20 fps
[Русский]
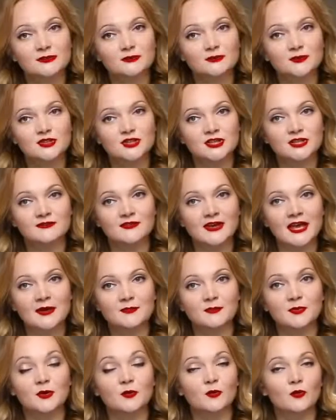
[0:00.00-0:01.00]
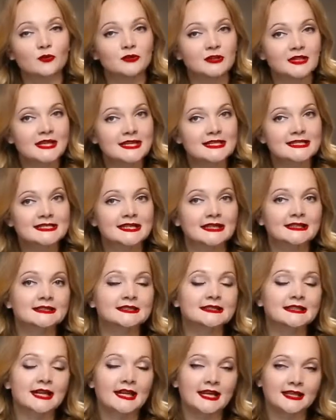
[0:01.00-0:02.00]
случае VIP Only стал
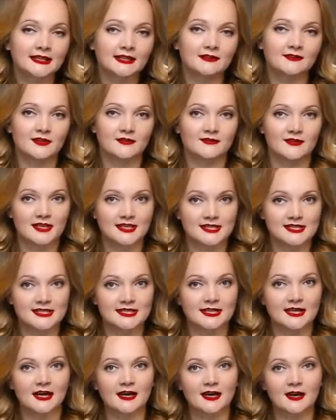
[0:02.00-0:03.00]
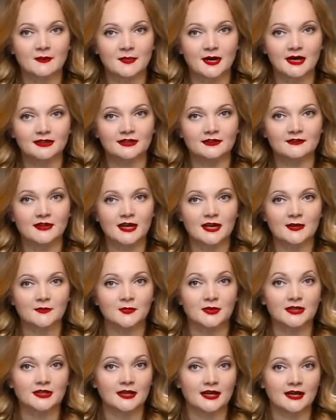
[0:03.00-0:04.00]
трендовой версией аромата
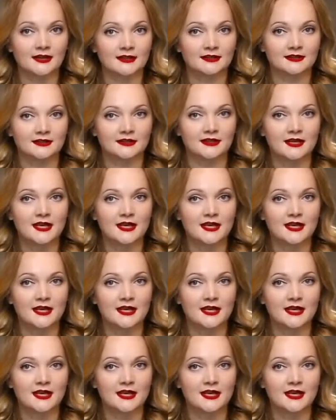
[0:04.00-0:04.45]
VIP Night.